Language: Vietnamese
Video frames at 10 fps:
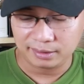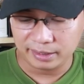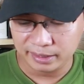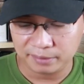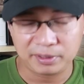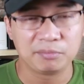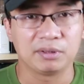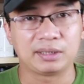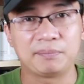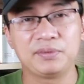Các anh em khi
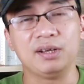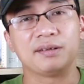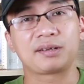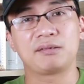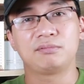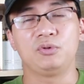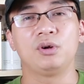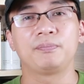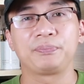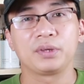mà tắm rửa xong, đúng không,